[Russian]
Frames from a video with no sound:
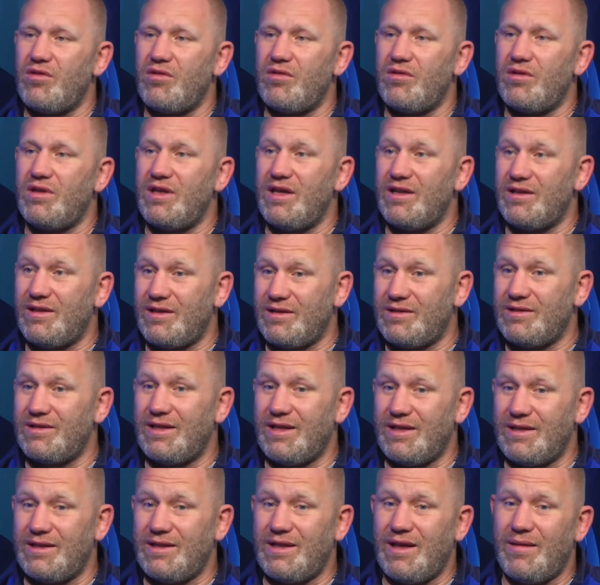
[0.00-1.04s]
Ну, я так,
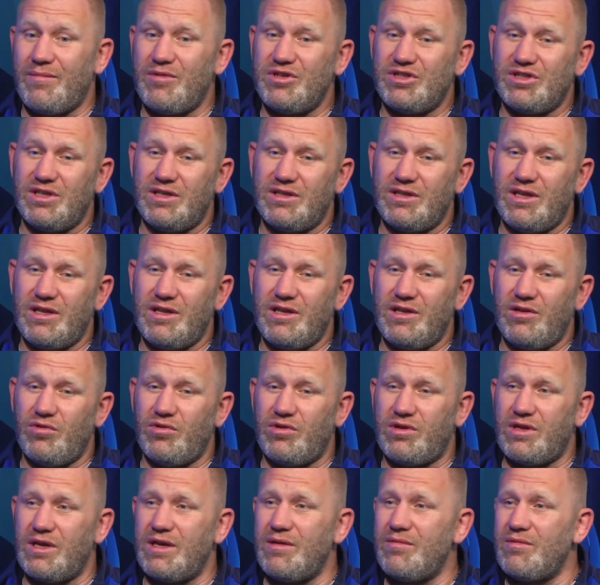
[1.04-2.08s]
так обычно это
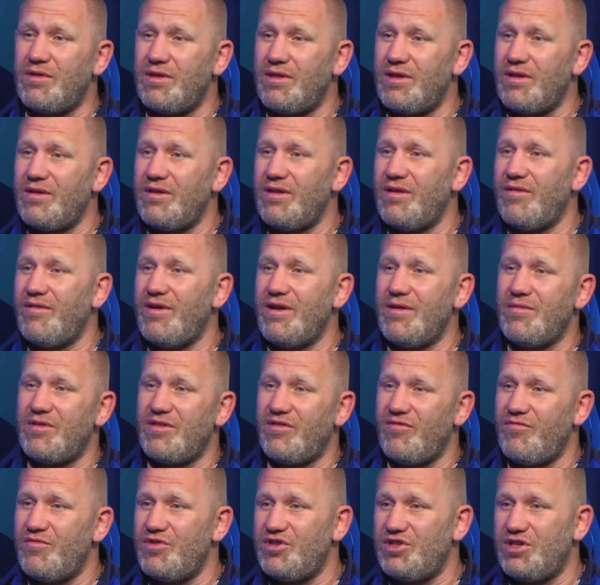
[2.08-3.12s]
делаю с какими-то соревнованиями,
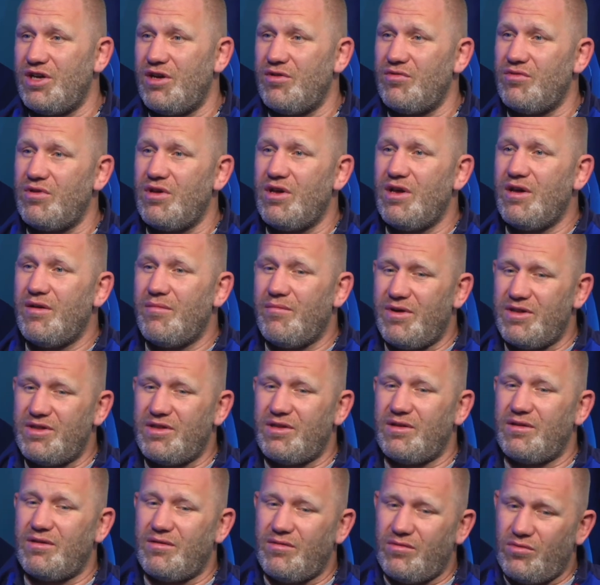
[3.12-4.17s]
совмещают
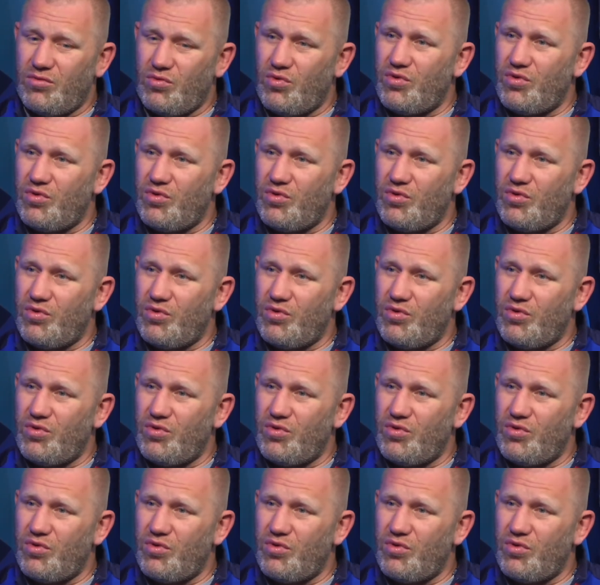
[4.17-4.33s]
мастер,